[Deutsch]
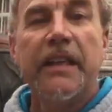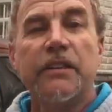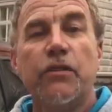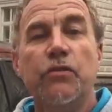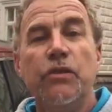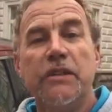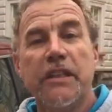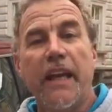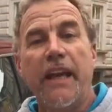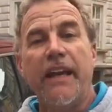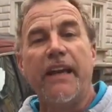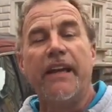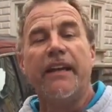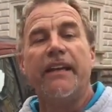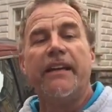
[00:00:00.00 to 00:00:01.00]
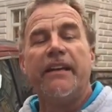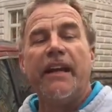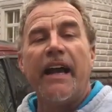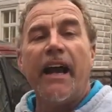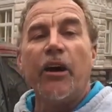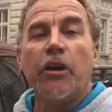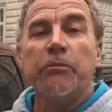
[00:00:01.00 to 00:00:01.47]
dass unsere
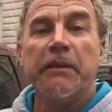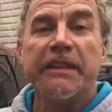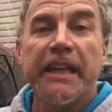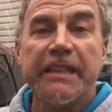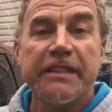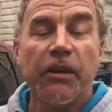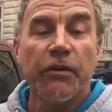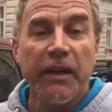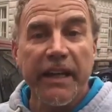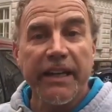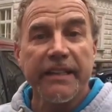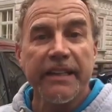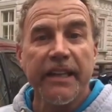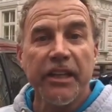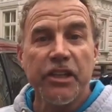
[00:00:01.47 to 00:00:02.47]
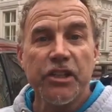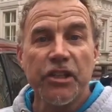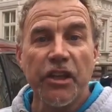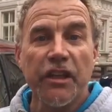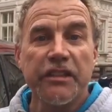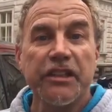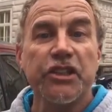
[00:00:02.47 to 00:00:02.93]
Argumentation richtig
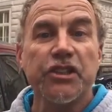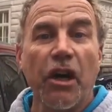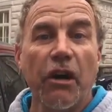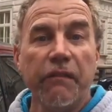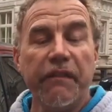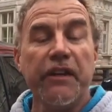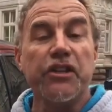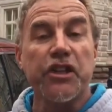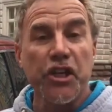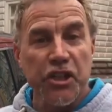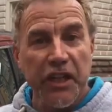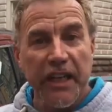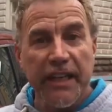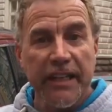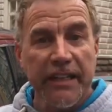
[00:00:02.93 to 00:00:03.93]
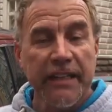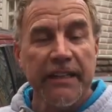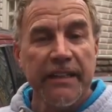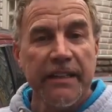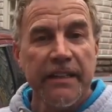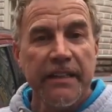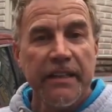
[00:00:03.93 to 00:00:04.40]
ist, die Strafe ist gestrichen
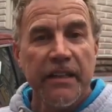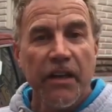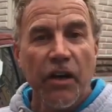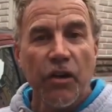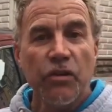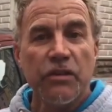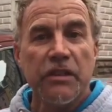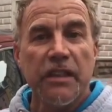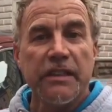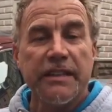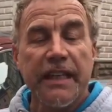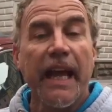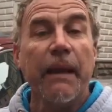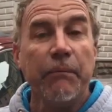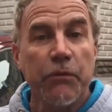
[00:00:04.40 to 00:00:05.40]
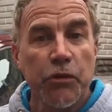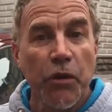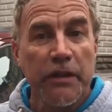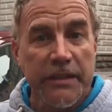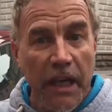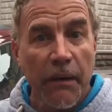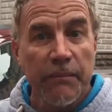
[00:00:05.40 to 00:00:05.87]
und sie geben
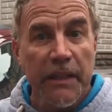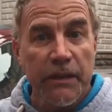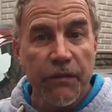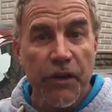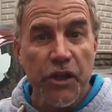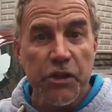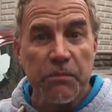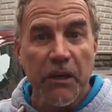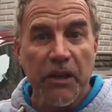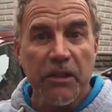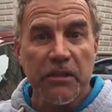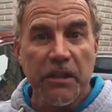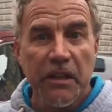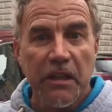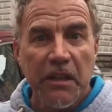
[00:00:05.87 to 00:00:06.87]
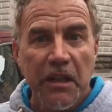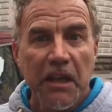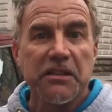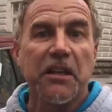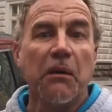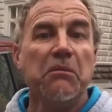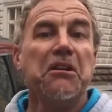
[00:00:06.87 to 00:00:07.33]
zu, sie haben das falsch gemacht.
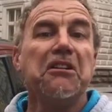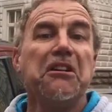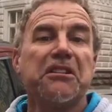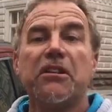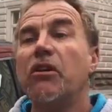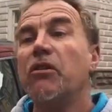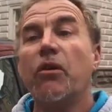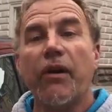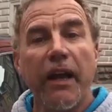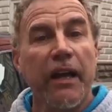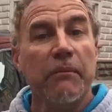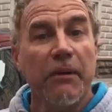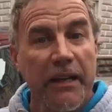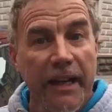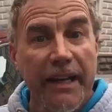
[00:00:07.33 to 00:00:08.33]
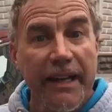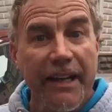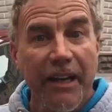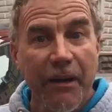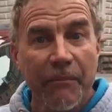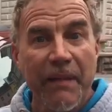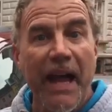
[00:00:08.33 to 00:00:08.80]
Jetzt kann man natürlich sagen, okay, haben wir Glück
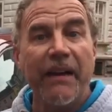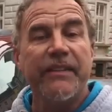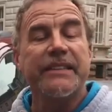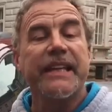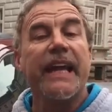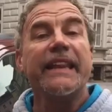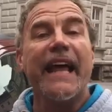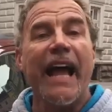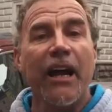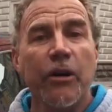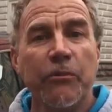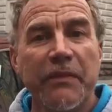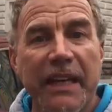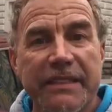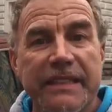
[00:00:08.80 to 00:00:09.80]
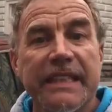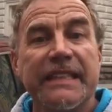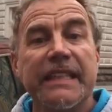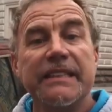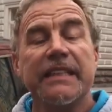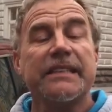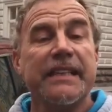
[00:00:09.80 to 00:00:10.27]
gehabt. Nein, aber es geht darum, dass
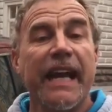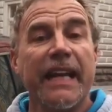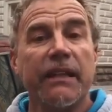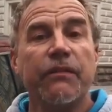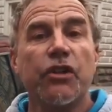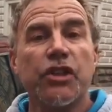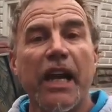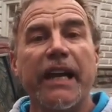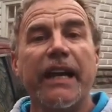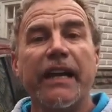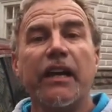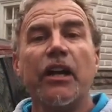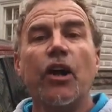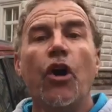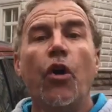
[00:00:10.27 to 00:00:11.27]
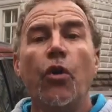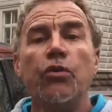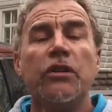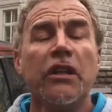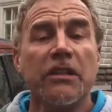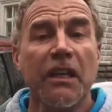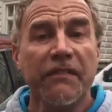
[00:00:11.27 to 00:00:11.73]
in dieser Zeit wahrscheinlich
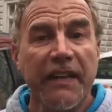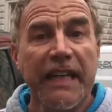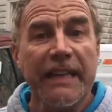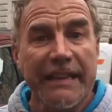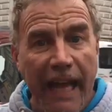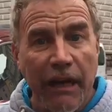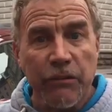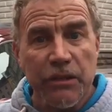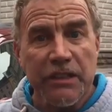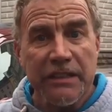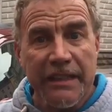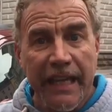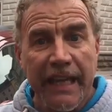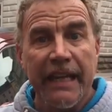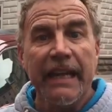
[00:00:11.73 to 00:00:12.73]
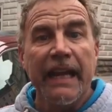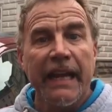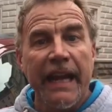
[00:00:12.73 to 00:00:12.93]
Hunderte, wenn nicht Tausende